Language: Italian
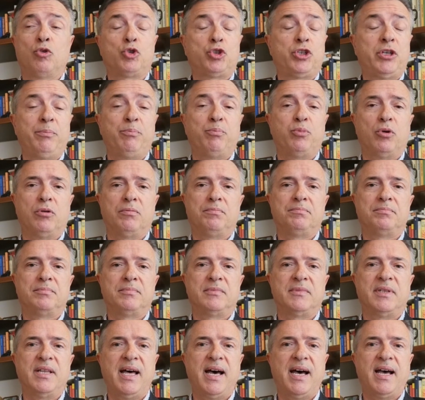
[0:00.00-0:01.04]
lo
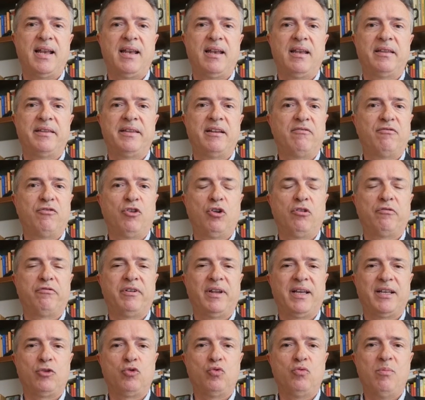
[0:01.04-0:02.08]
scippo dal, del volo
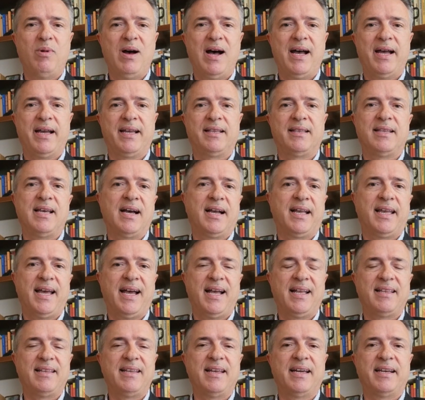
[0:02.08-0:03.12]
Fly Dubai da
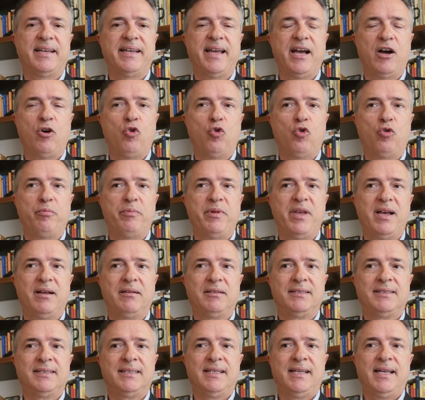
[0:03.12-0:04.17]
Cagliari a
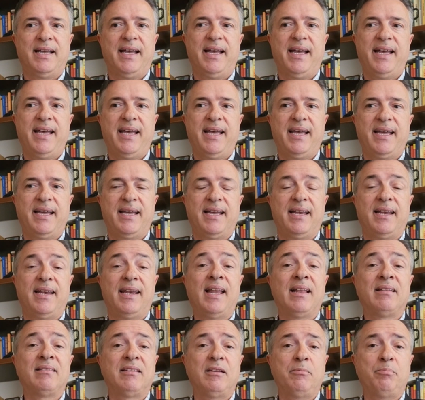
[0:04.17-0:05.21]
Olbia è
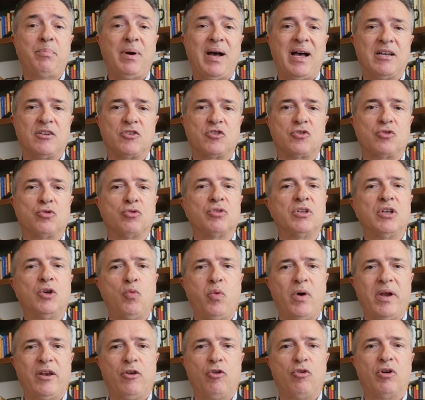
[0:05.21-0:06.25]
l'antipasto di
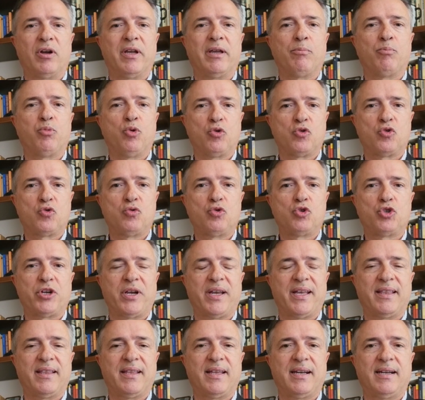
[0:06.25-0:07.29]
quello che può
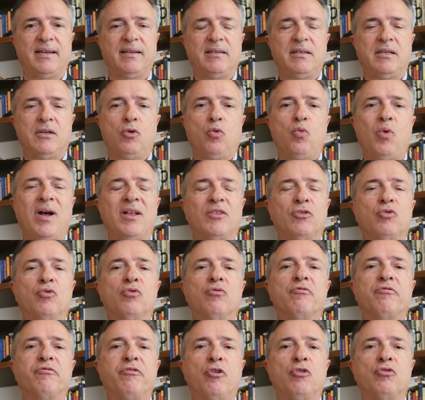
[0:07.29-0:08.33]
succedere
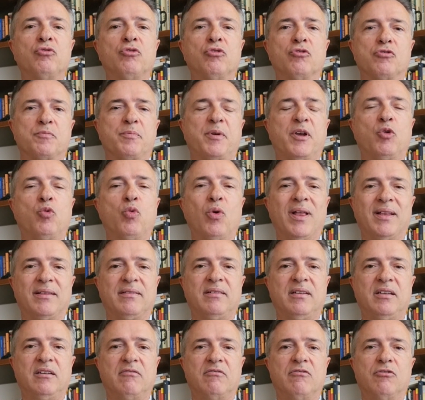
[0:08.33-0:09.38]
quando un fondo
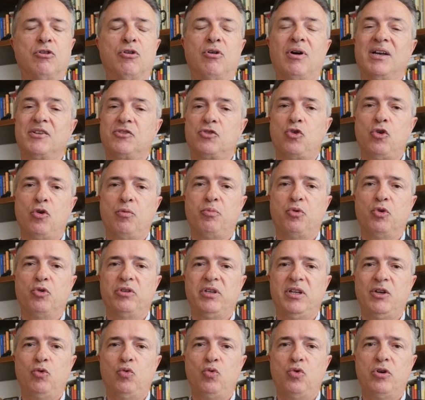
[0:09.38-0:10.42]
speculativo a
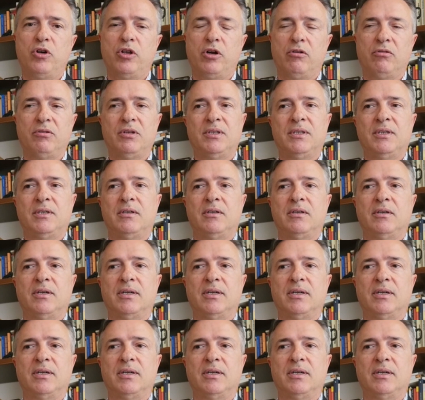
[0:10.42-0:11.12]
scopo di lucro